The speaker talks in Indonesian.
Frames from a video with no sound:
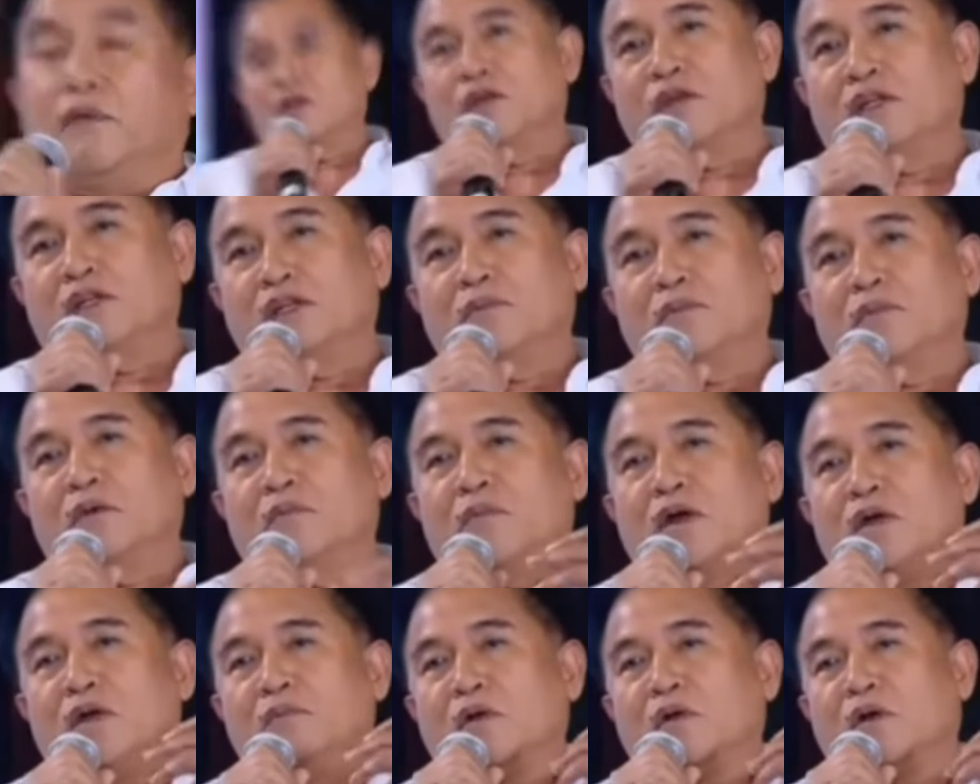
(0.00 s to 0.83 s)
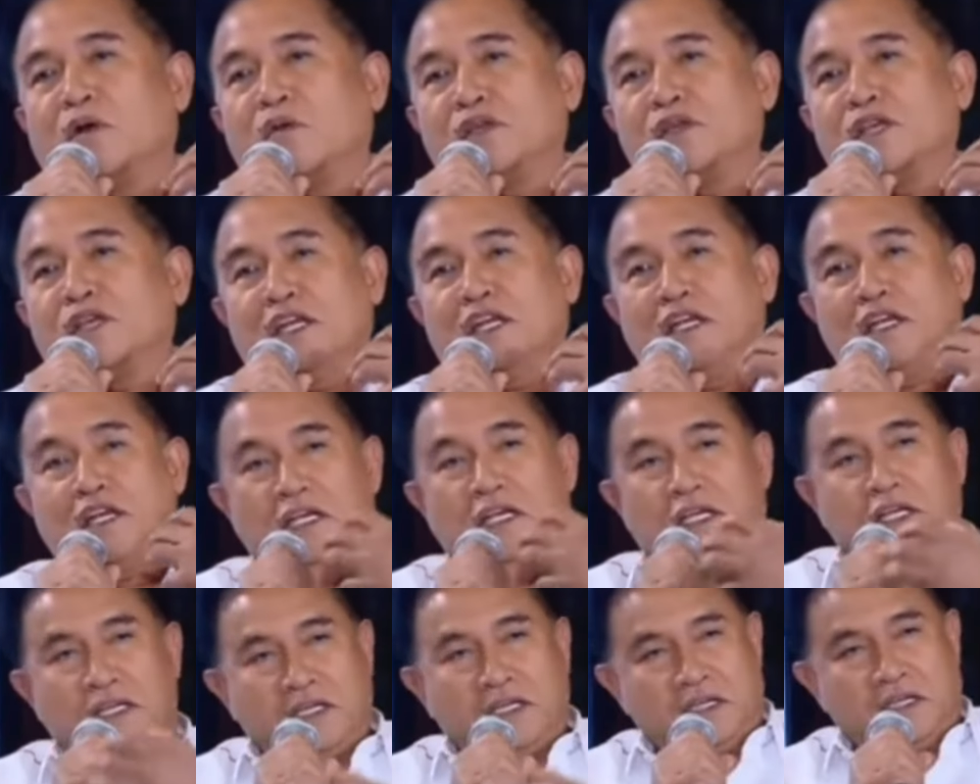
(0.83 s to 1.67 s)
Dan kalau kita memang mau
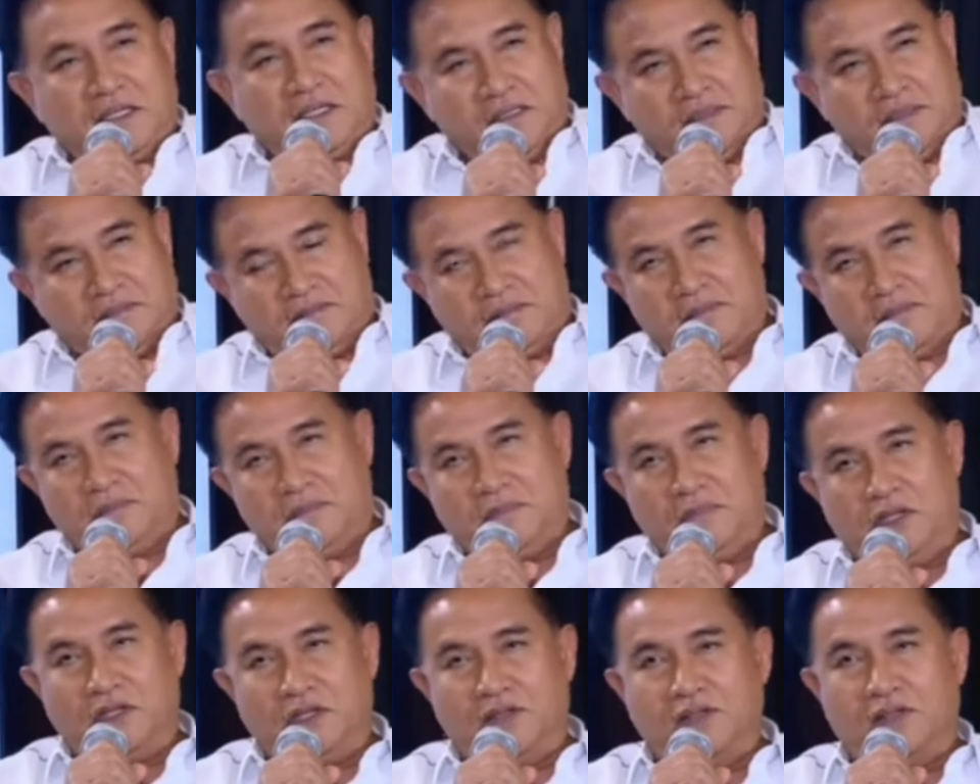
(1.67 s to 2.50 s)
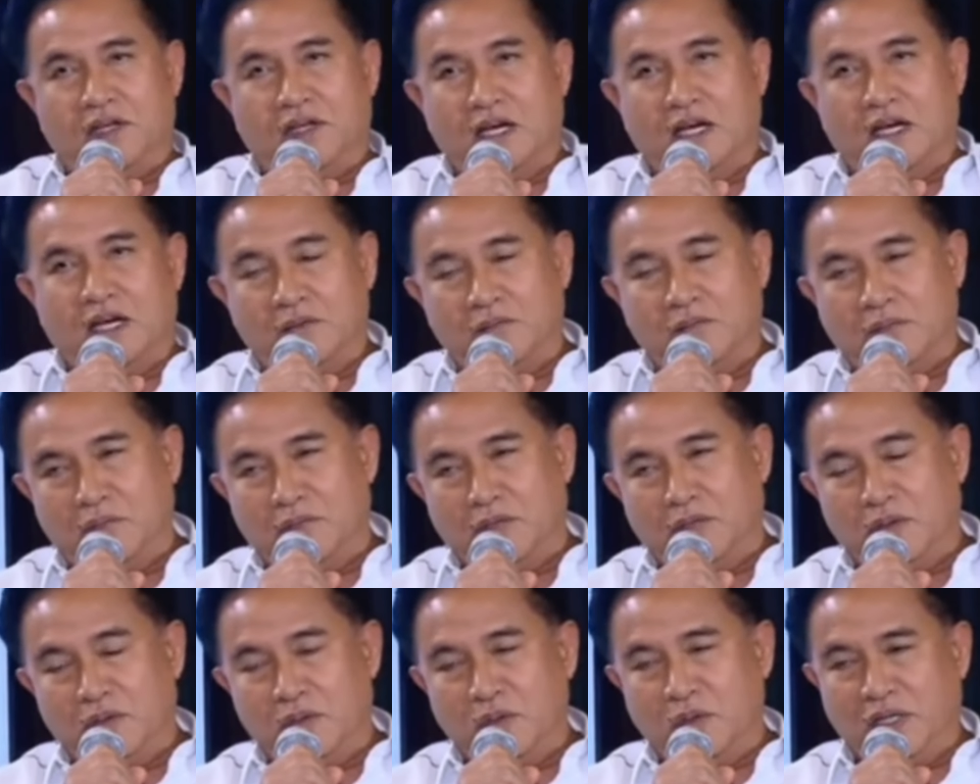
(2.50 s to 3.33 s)
menyelidiki
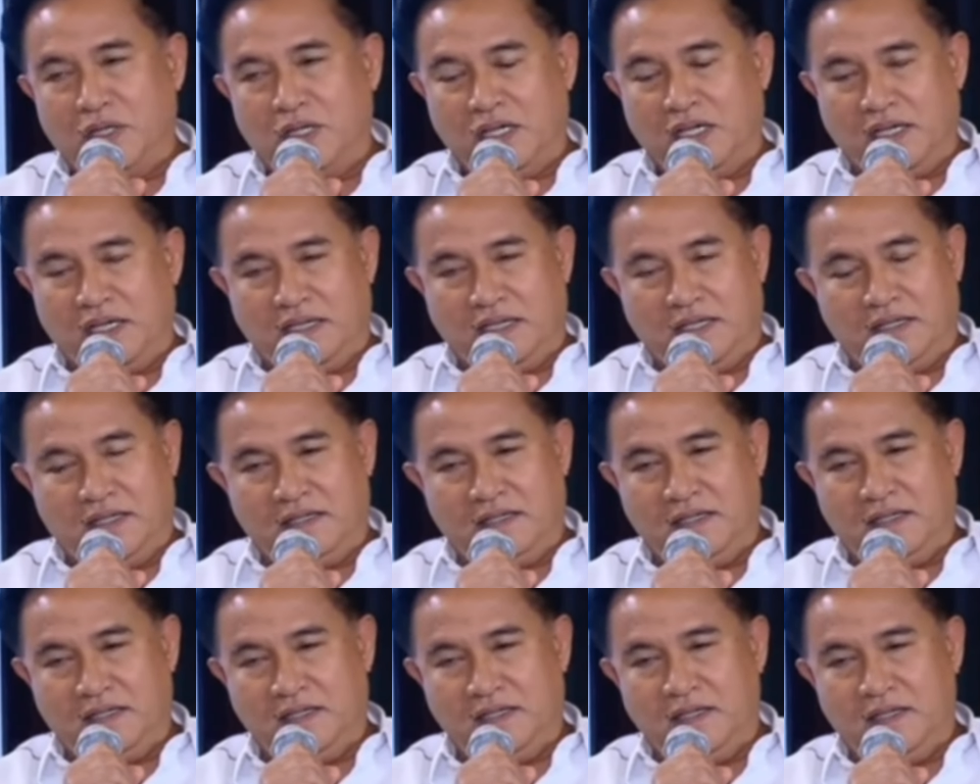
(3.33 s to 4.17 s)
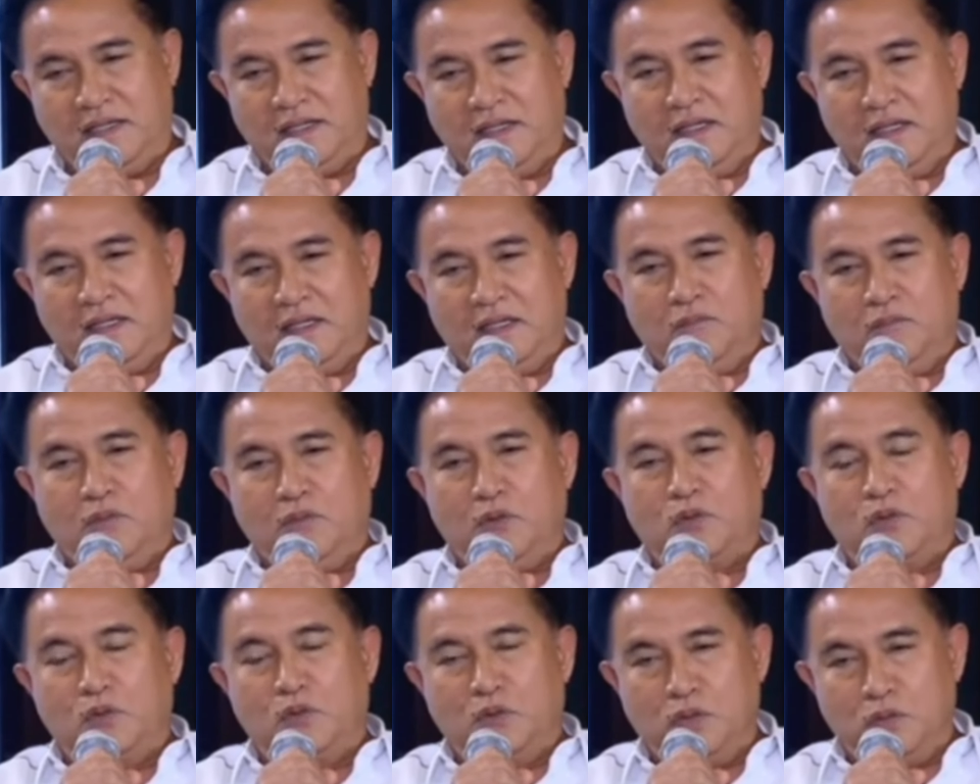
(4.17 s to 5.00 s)
pelaksanaan pemilu ini,
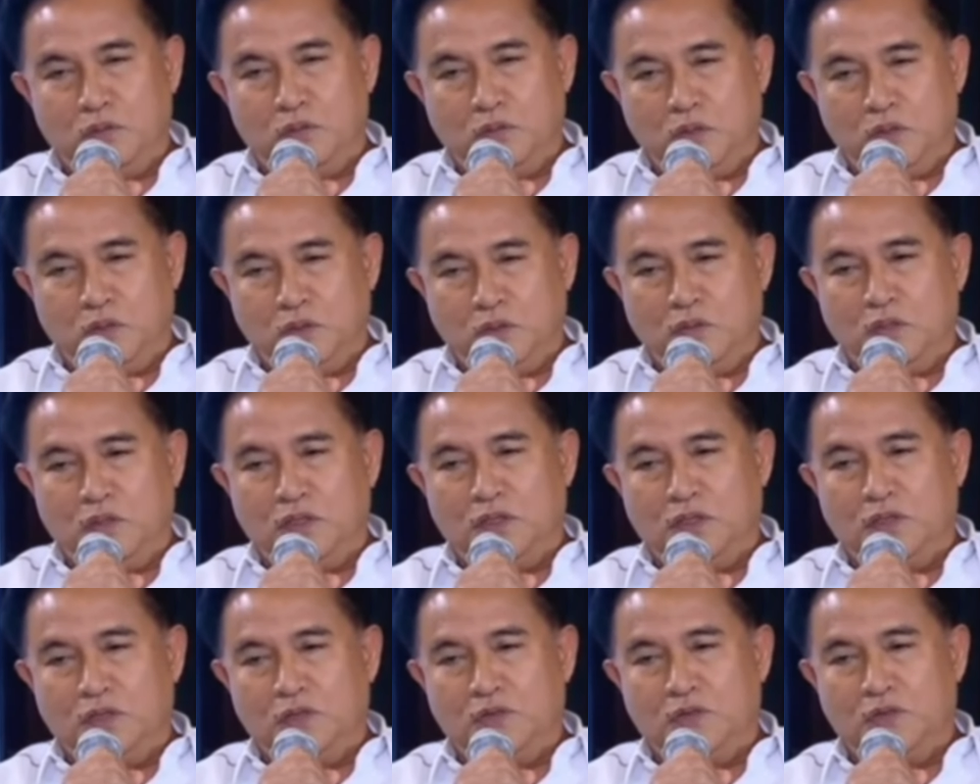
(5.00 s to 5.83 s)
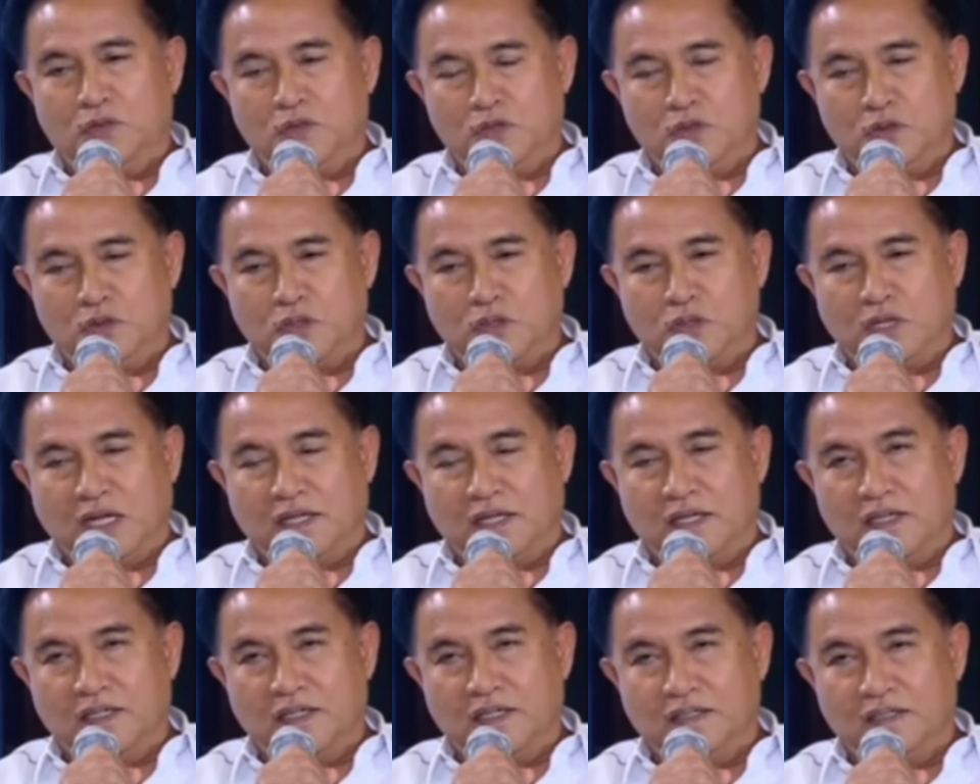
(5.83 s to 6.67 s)
betul-betul
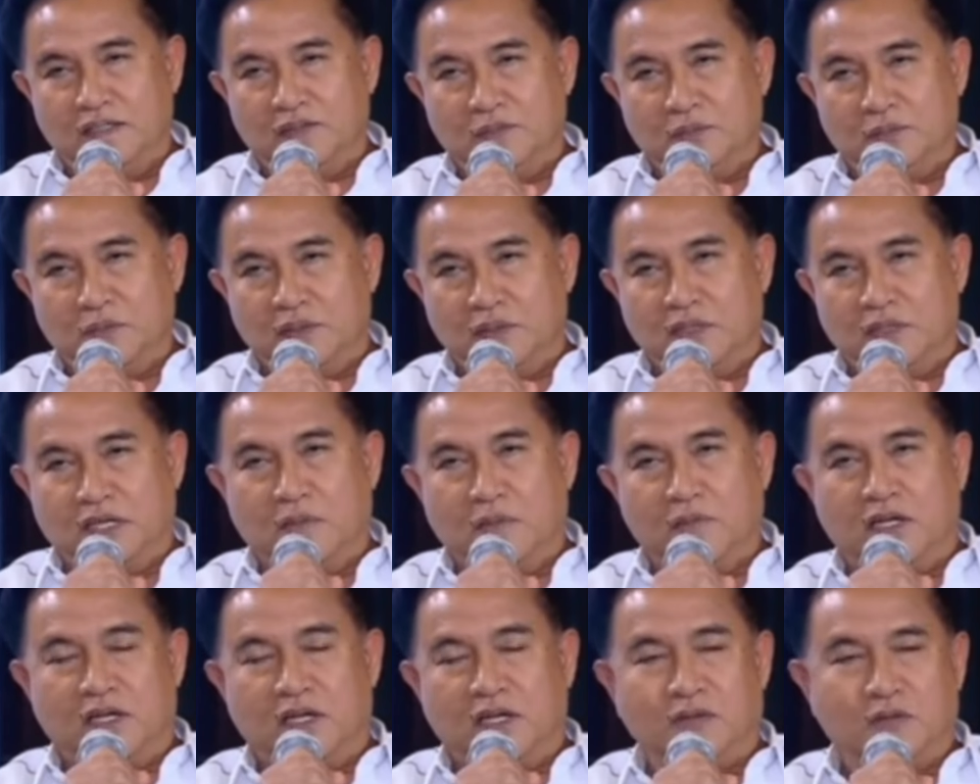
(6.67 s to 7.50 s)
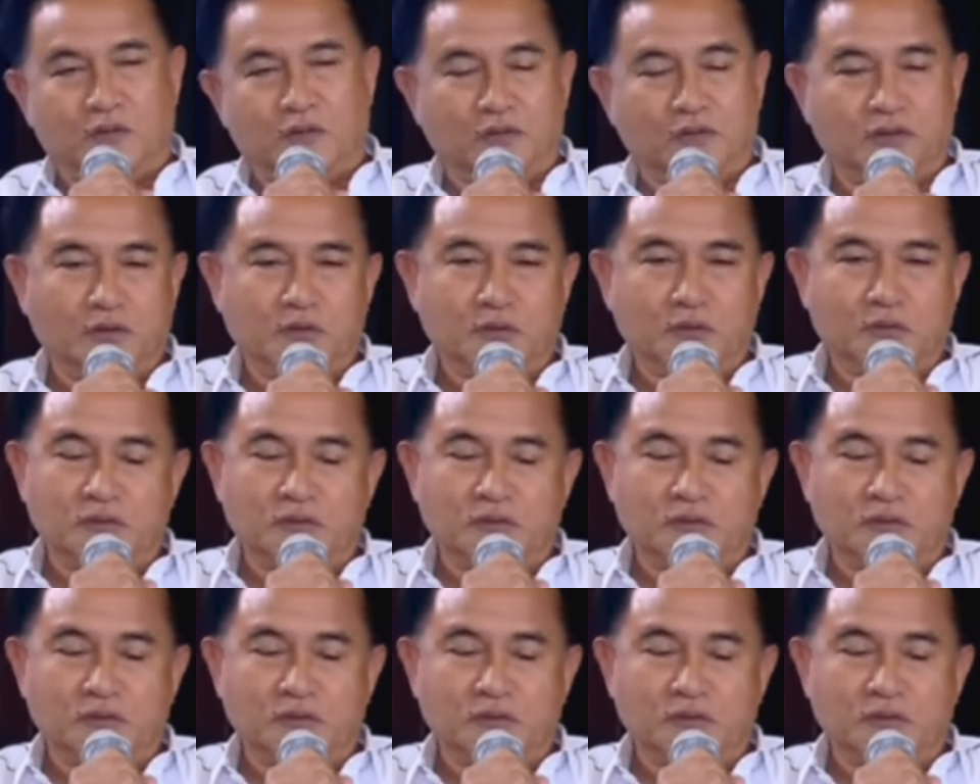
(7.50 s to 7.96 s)
jujur adil seperti amanat